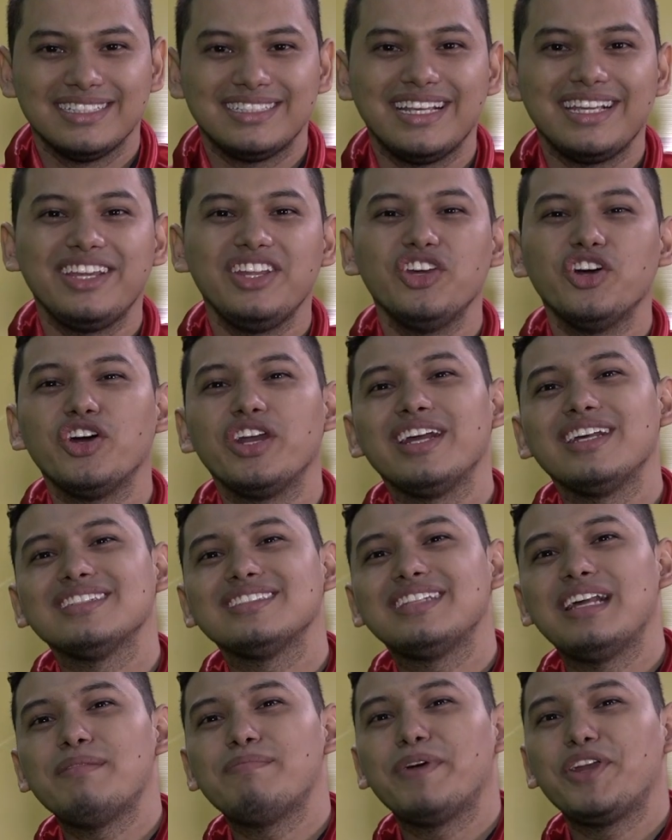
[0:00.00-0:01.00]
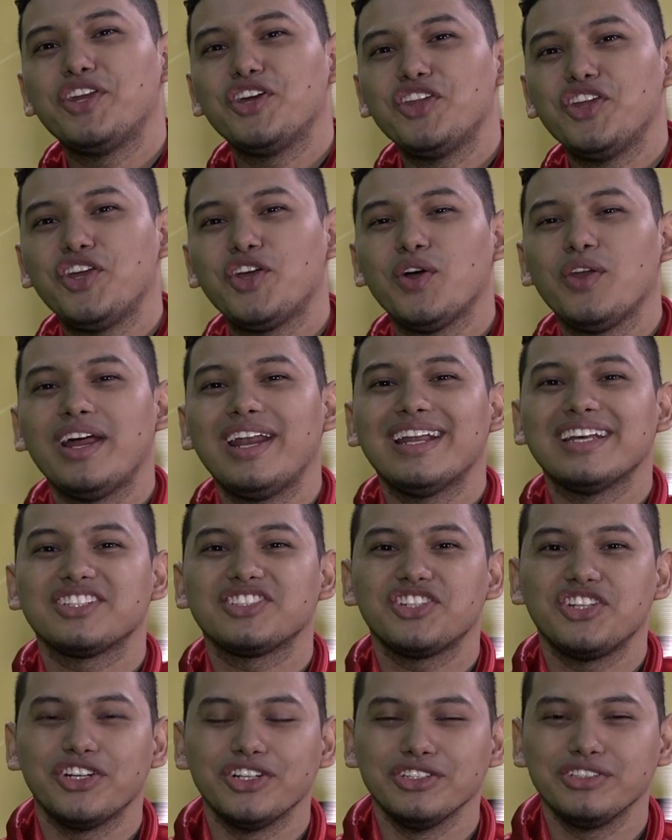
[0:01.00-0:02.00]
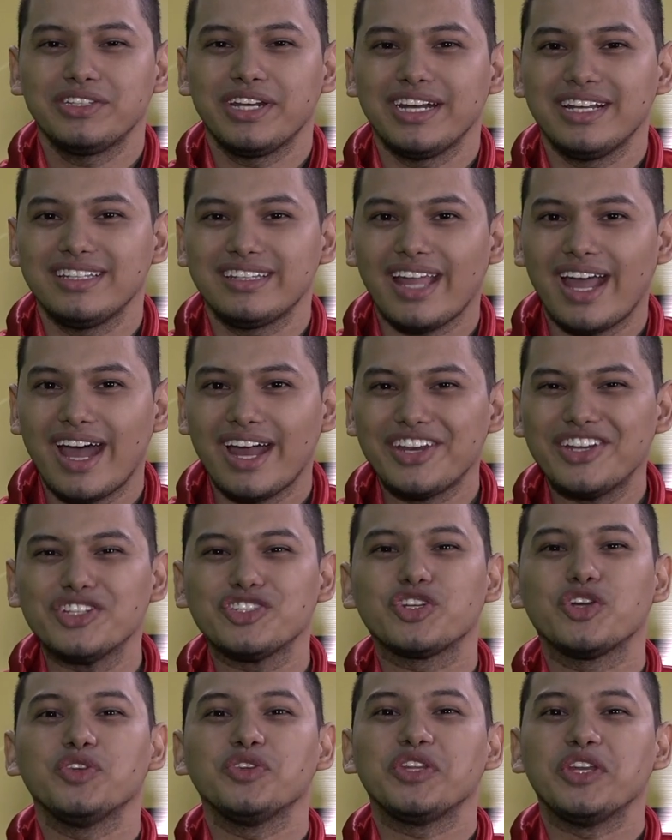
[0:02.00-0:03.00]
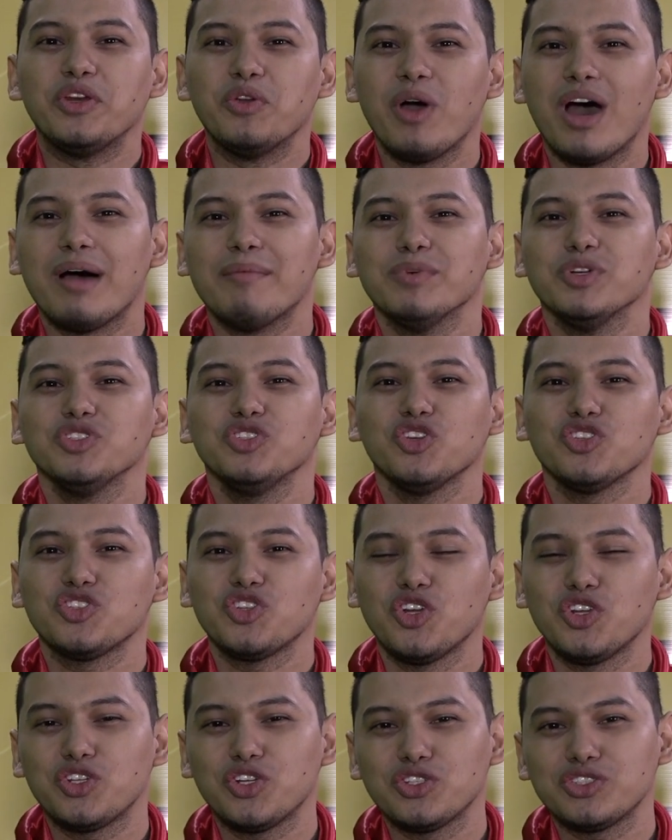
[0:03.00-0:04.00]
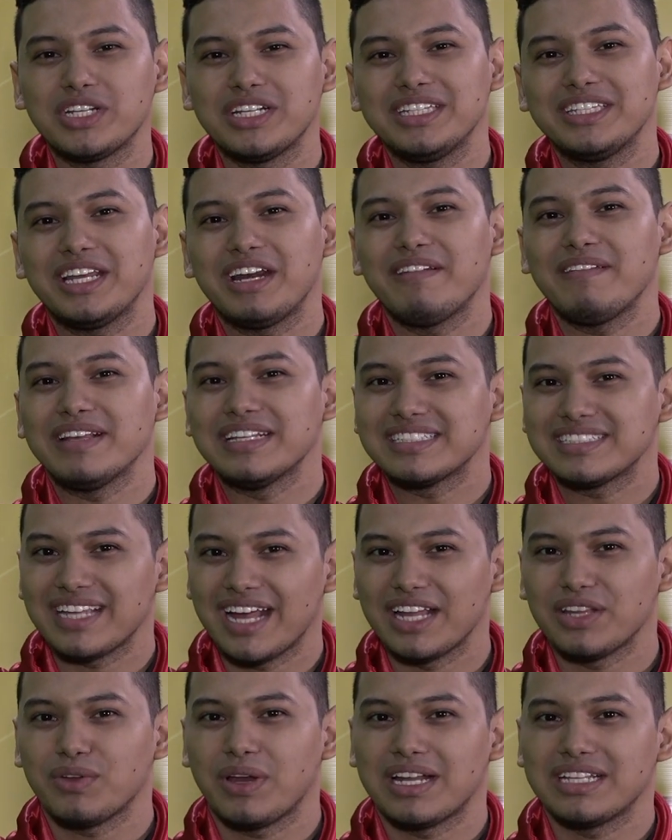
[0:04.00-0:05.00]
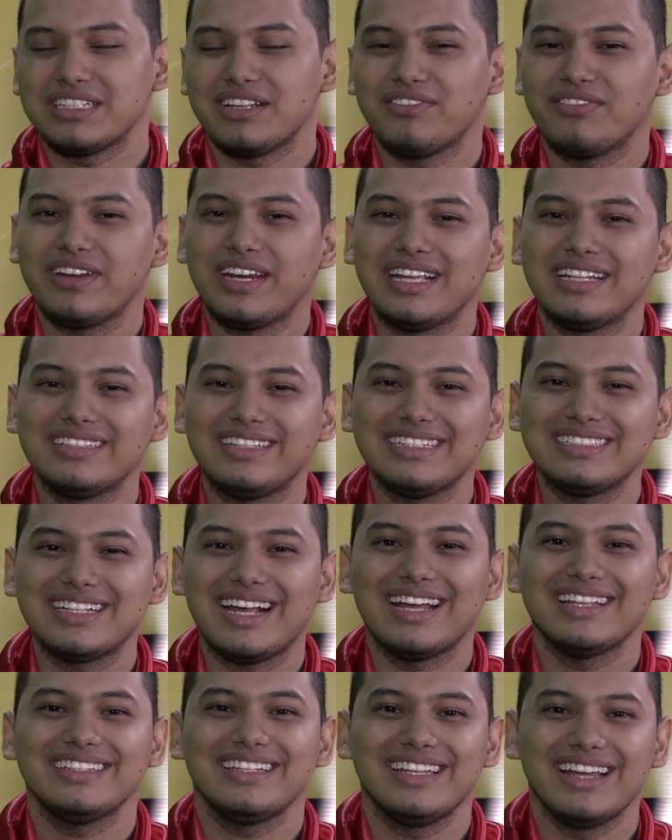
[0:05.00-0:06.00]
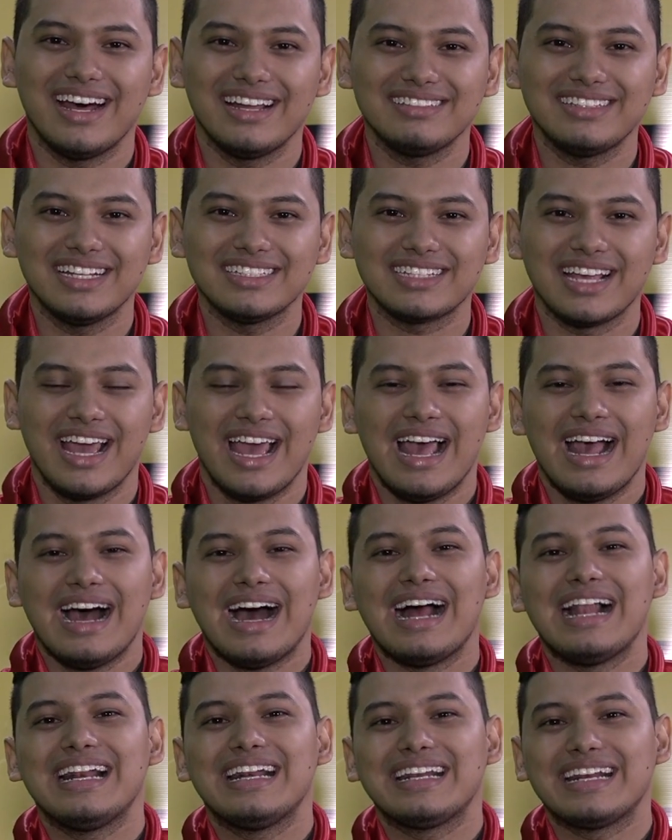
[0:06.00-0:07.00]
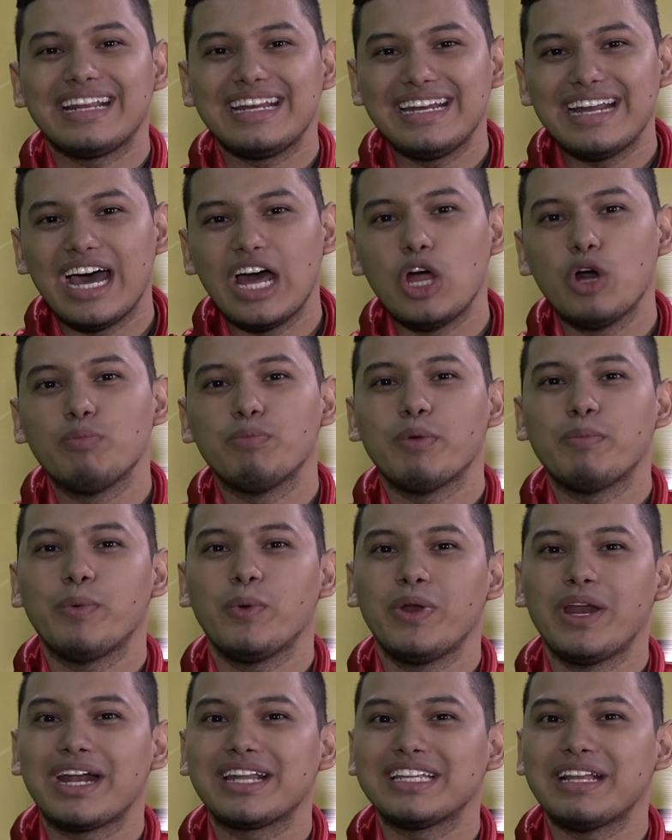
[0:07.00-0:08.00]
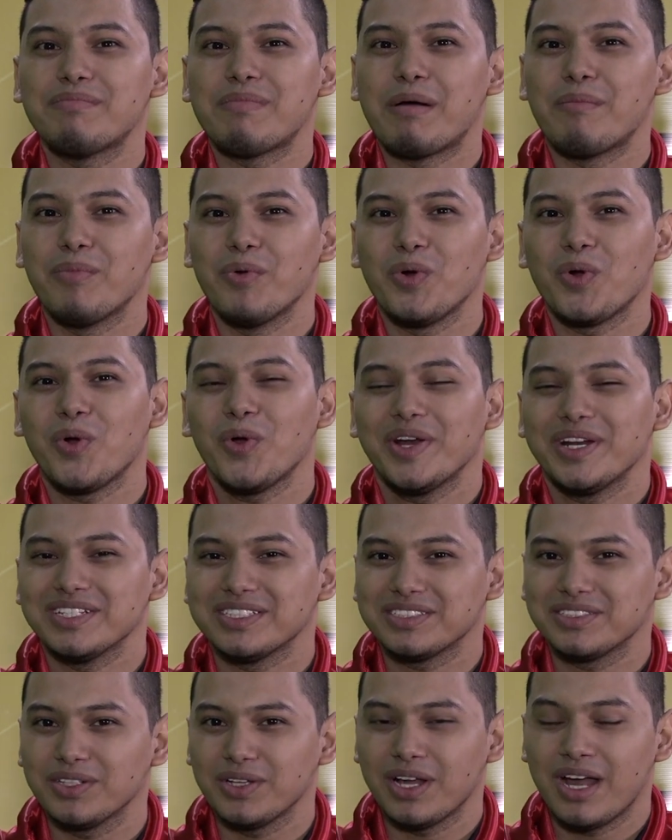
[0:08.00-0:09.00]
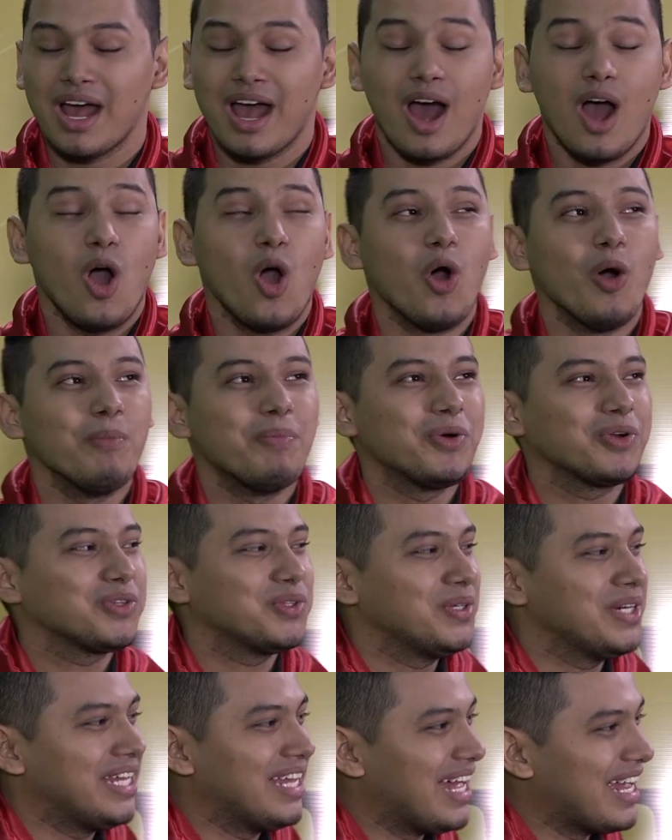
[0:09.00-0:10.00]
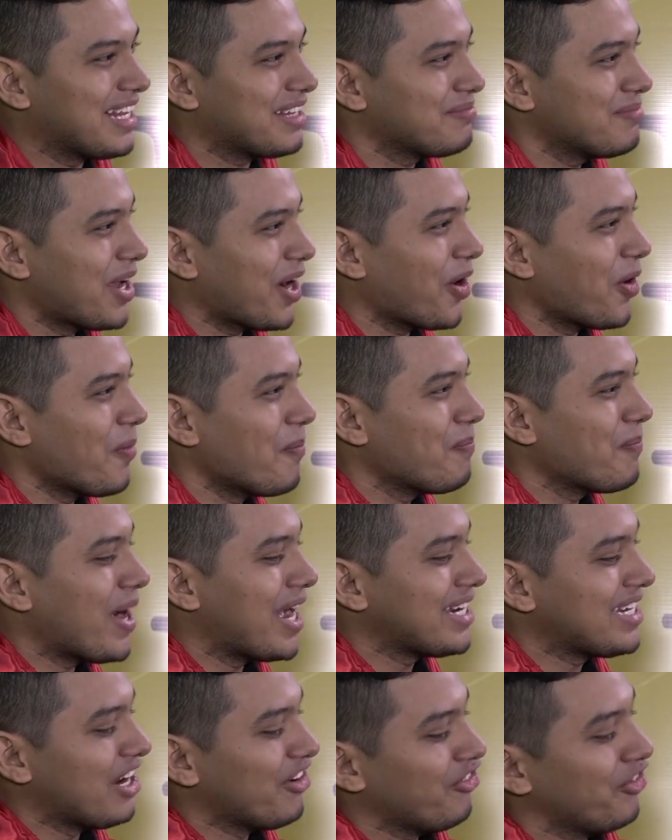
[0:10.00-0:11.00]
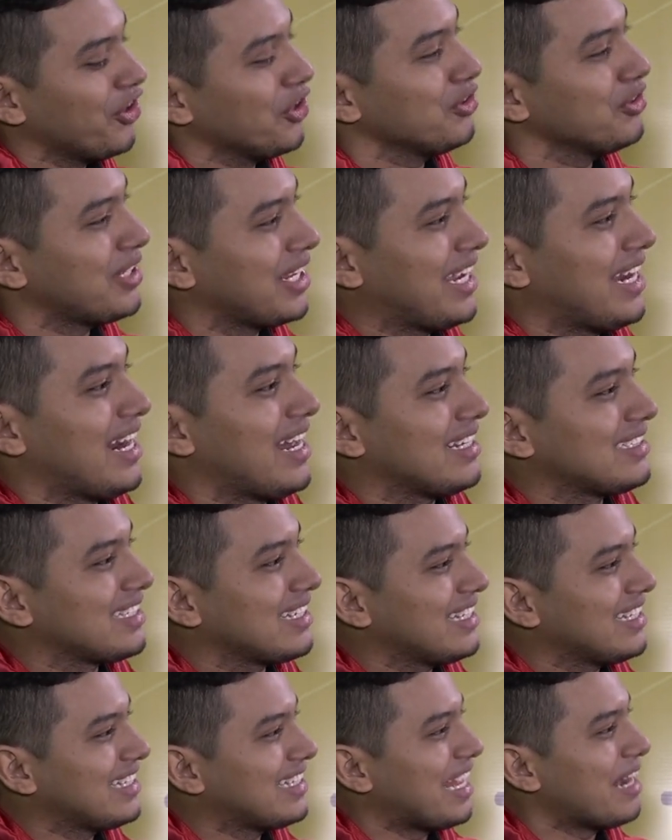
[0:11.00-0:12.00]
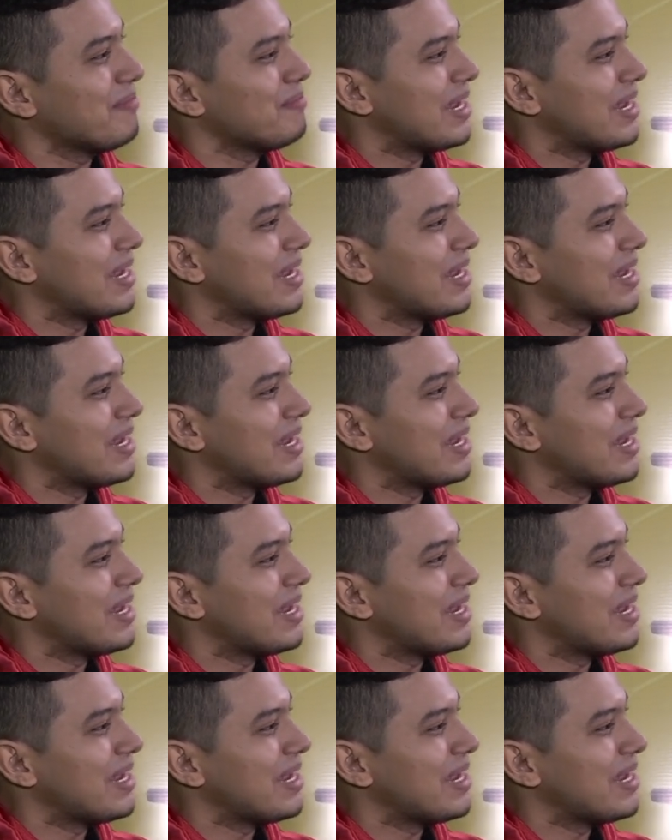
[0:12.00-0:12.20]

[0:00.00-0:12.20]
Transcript: Seguidores del periódico La Nación, 30 años, continuamos nosotros entrevistando a las diferentes candidatas al reinado popular del bambú. Con esta oportunidad me acompaña Fronteras del